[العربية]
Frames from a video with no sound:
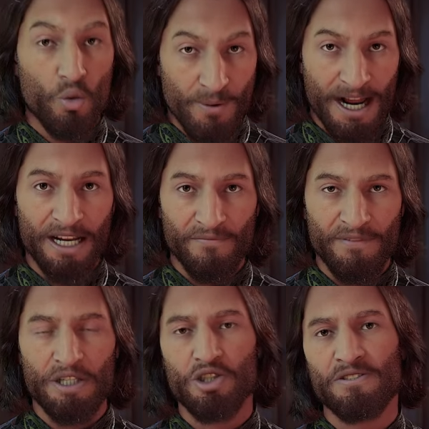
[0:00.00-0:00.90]
وبيقدم
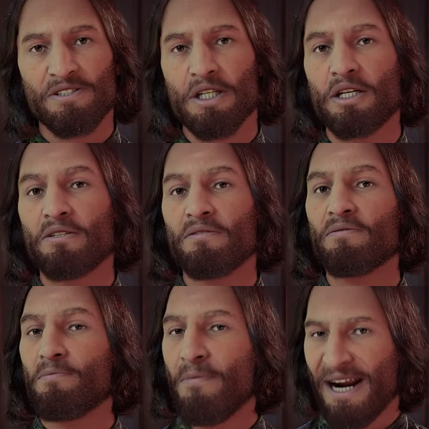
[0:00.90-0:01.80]
فيها شخصية
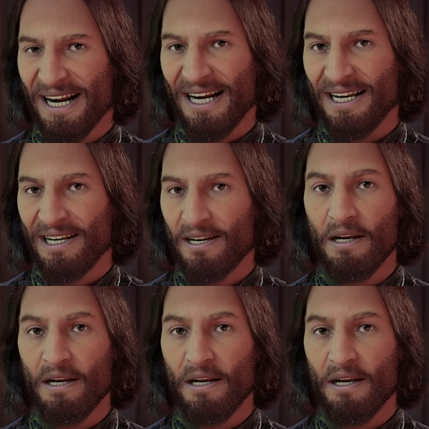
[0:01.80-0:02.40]
بخيل